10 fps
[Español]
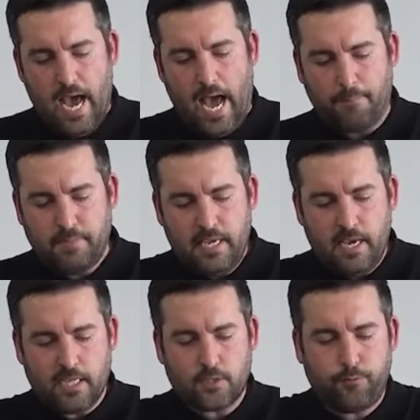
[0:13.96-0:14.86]

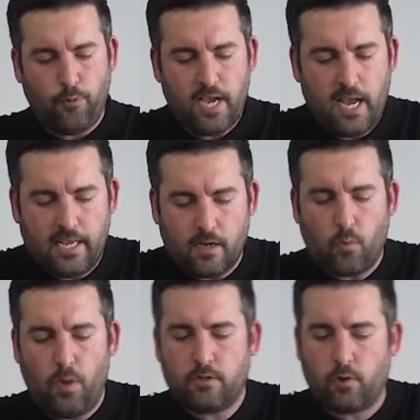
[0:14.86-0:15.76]
Abdías fue al
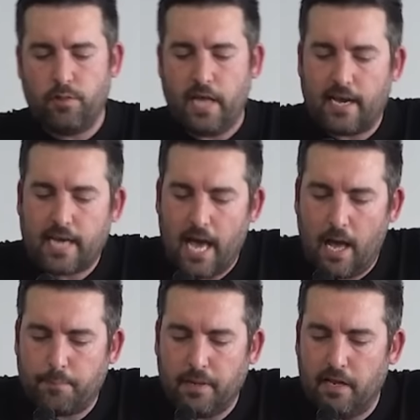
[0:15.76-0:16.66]
encuentro de
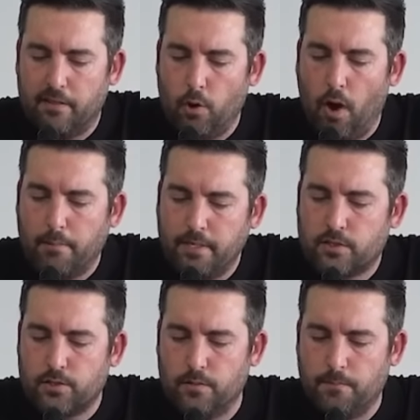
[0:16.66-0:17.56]
Acab y le dio
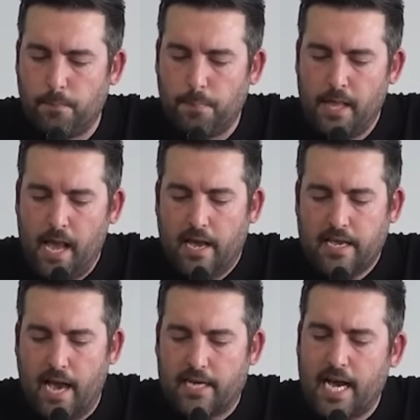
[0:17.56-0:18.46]
aviso,
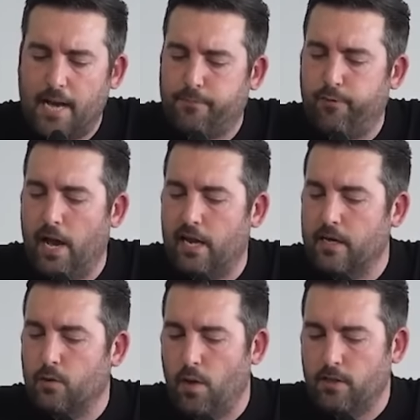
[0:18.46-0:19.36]
y Acab fue al
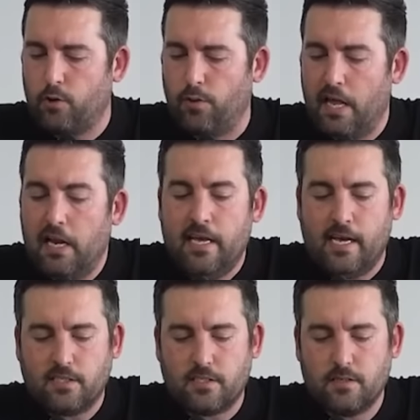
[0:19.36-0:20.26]
encuentro de
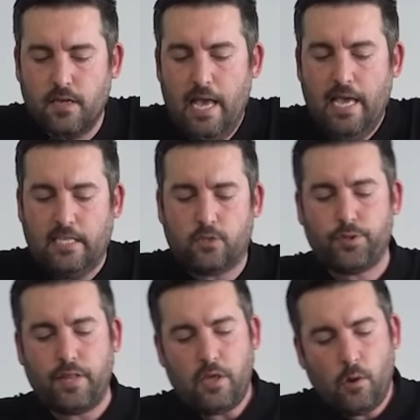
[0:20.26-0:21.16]
Elías. Y
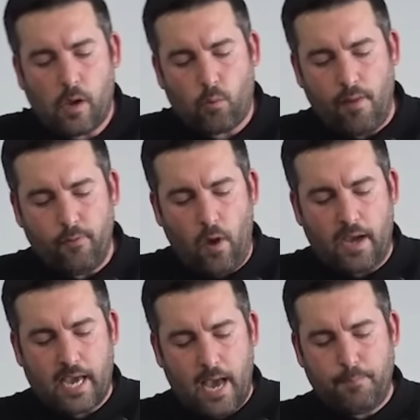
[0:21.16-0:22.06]
sucedió que cuando
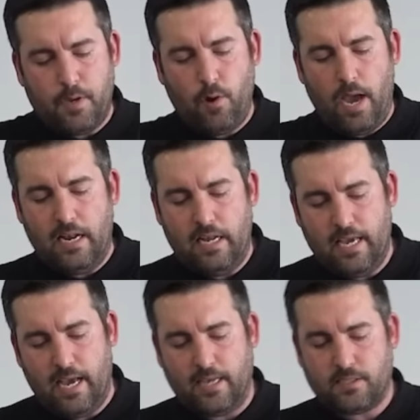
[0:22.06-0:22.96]
Acab vio a
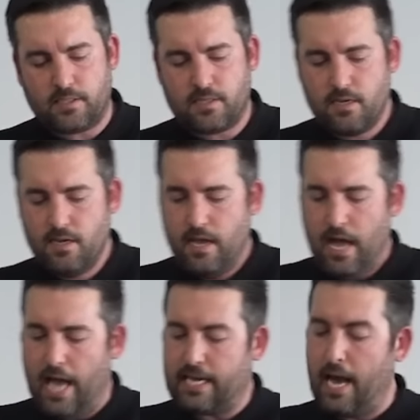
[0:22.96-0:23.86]
Elías,
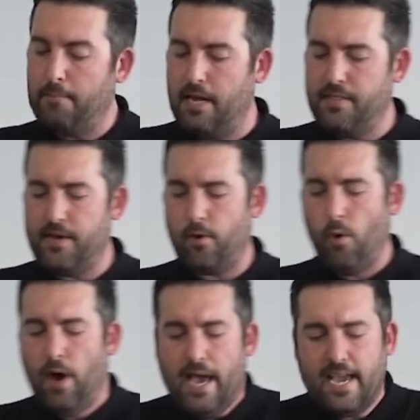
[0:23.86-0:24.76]
Acab le
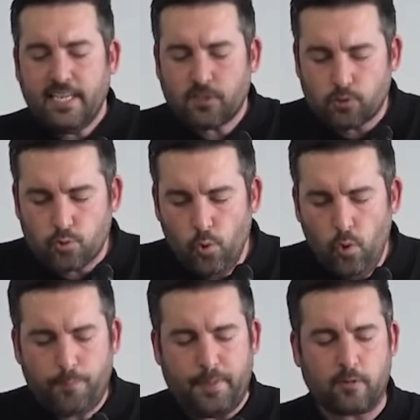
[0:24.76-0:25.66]
dijo, ¿eres
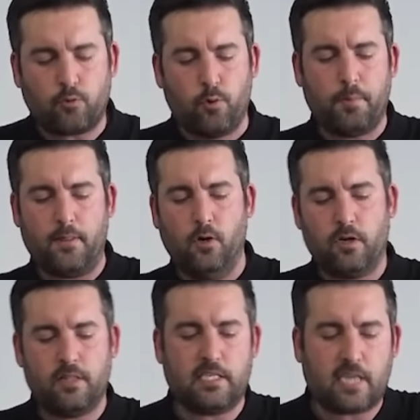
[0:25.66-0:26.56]
tú
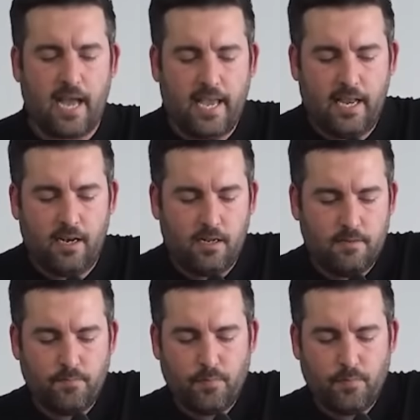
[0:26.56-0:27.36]
perturbador de Israel?